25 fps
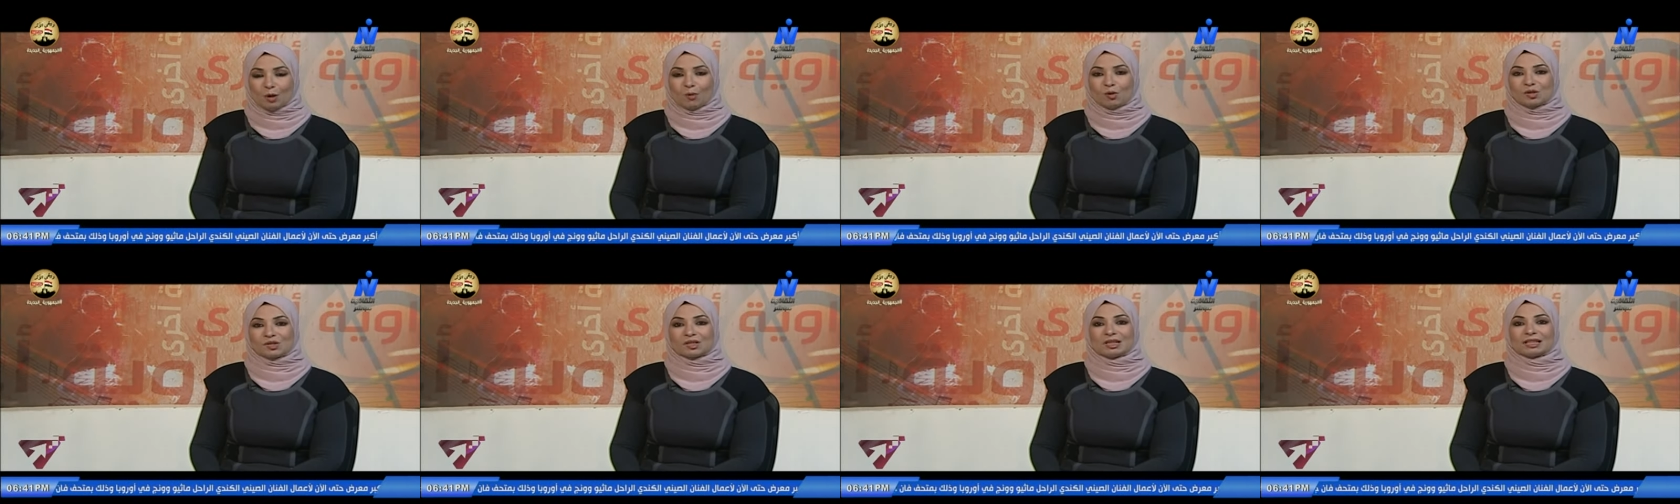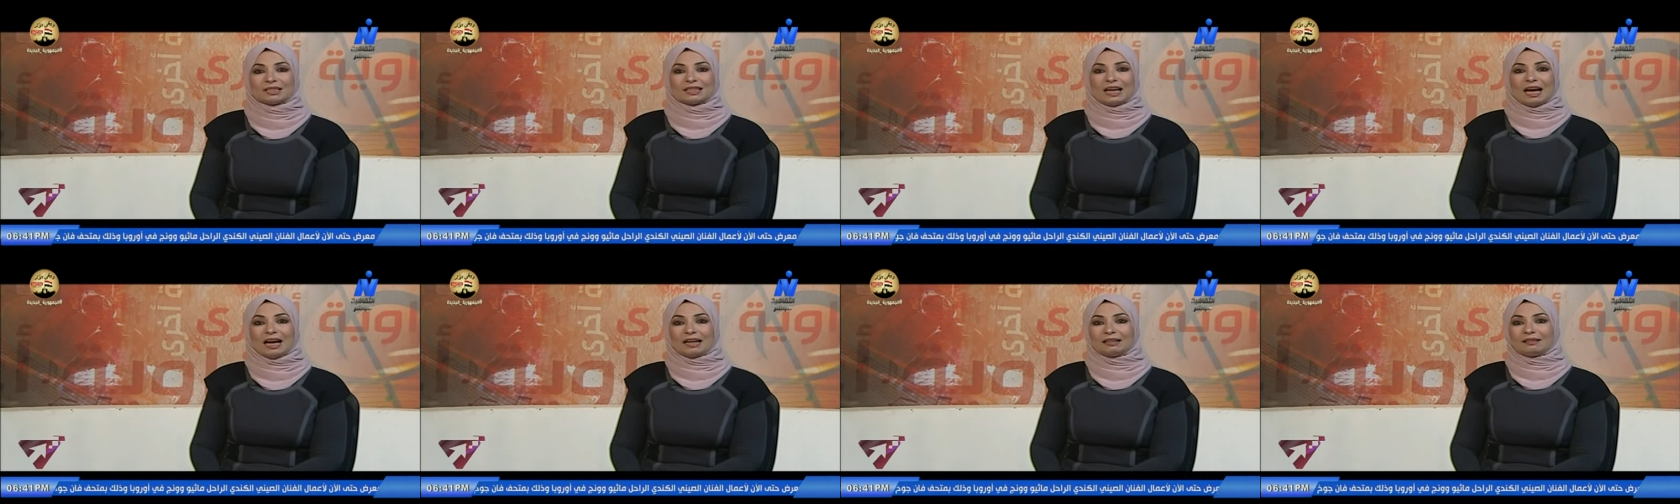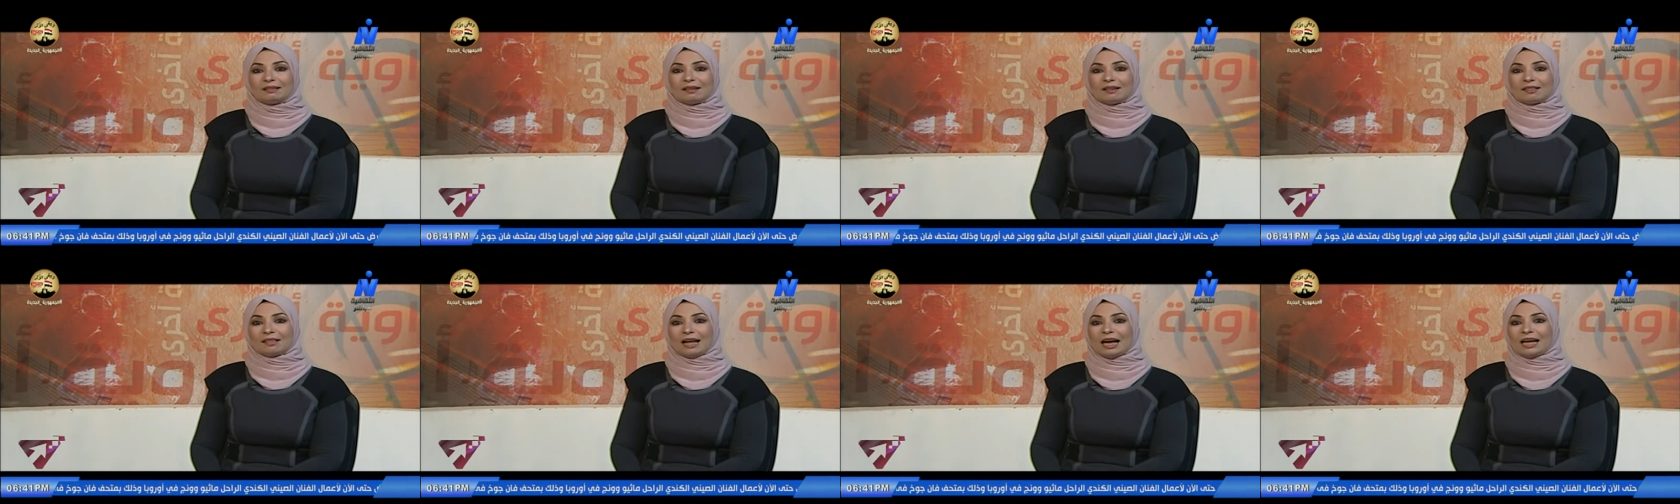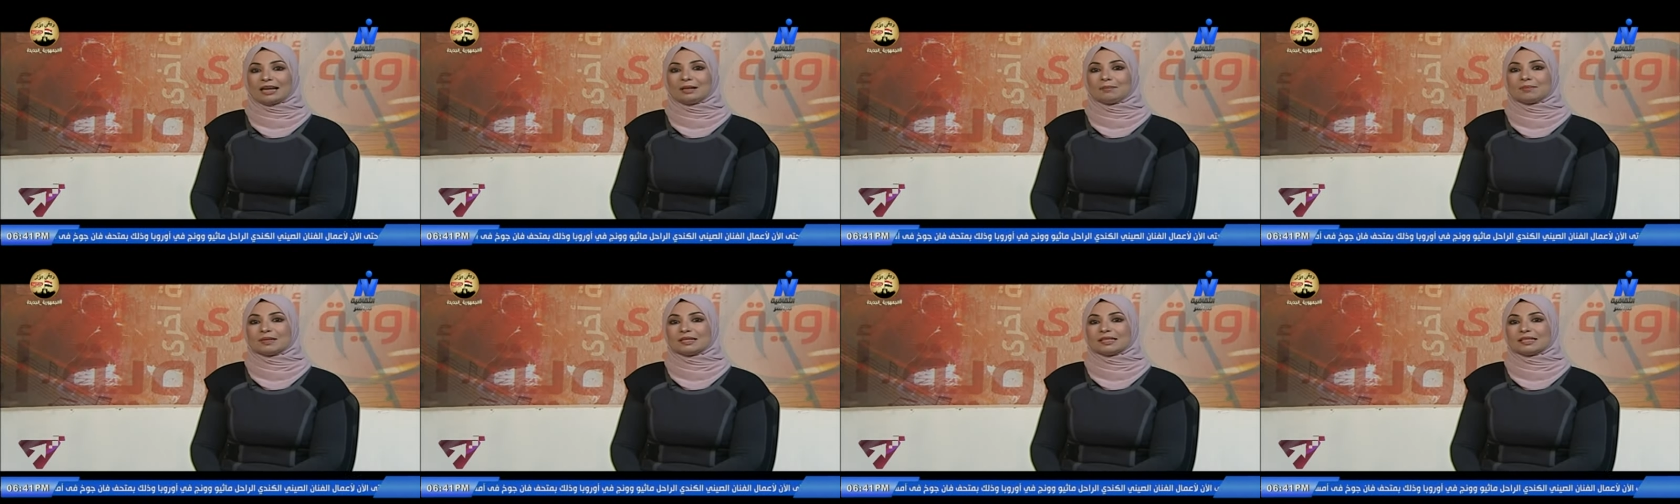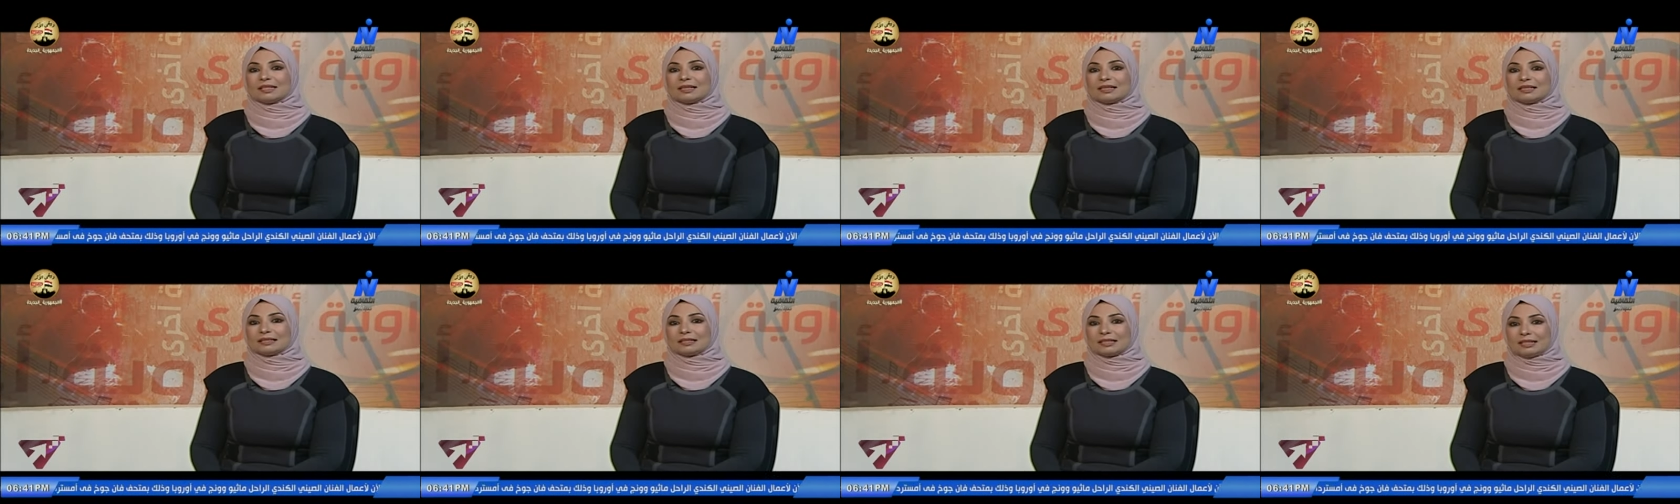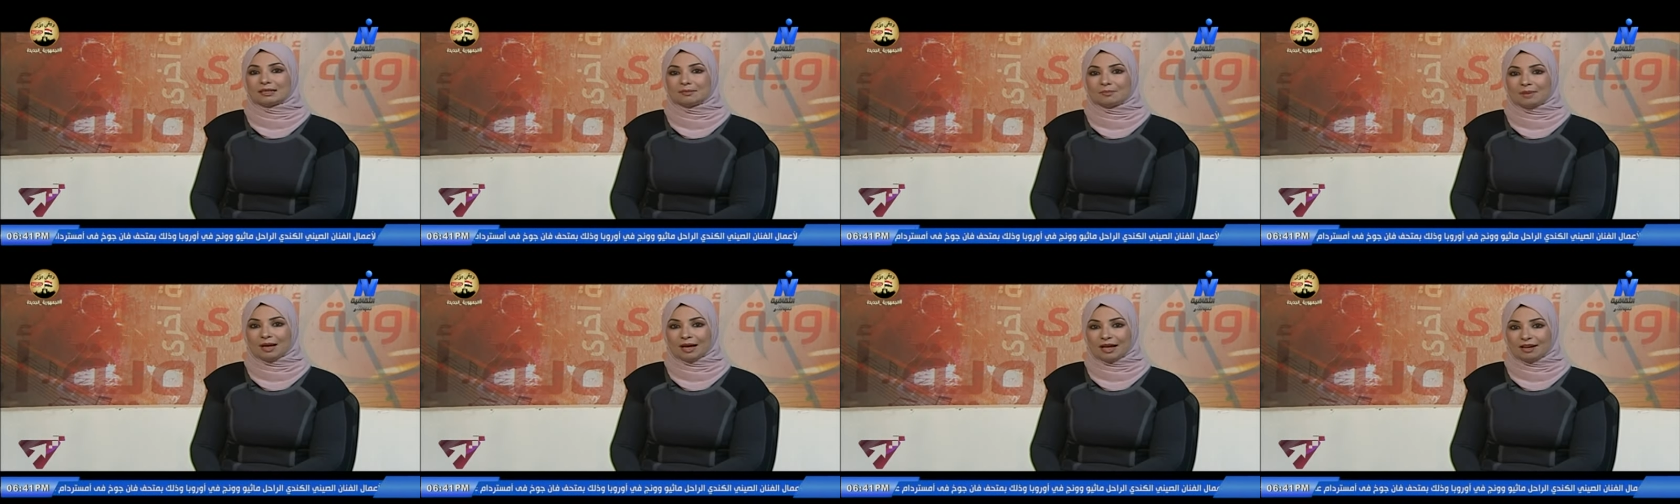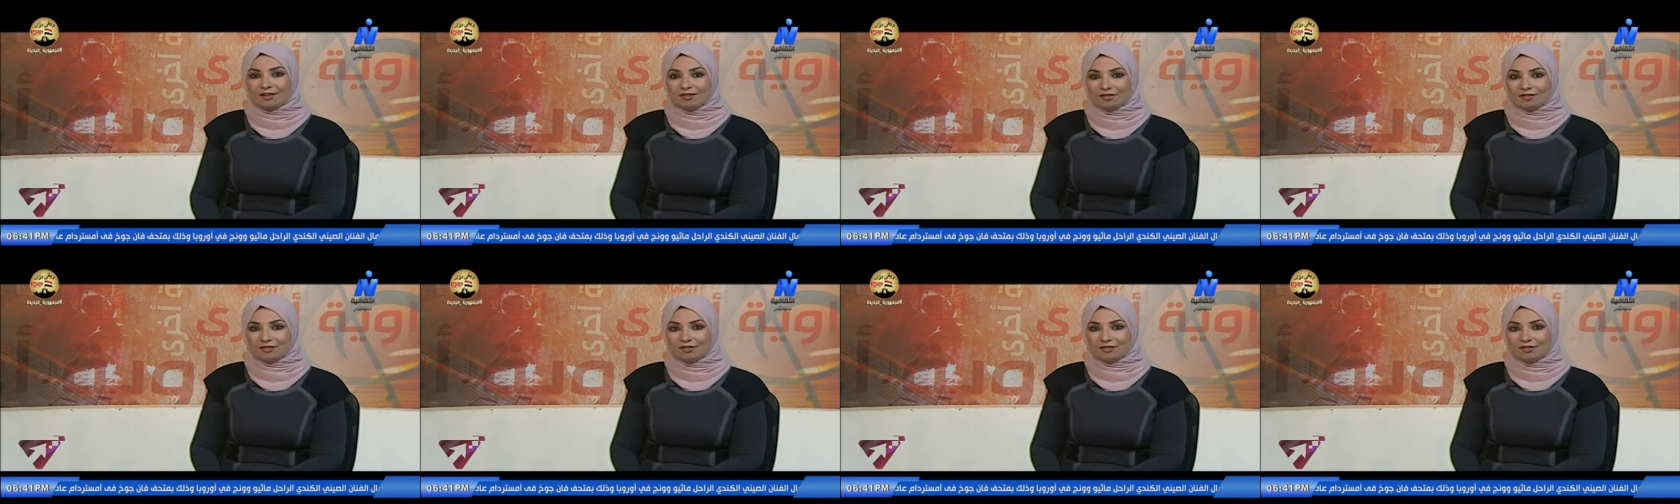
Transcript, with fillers: وسنتحدث عن مسيرتهما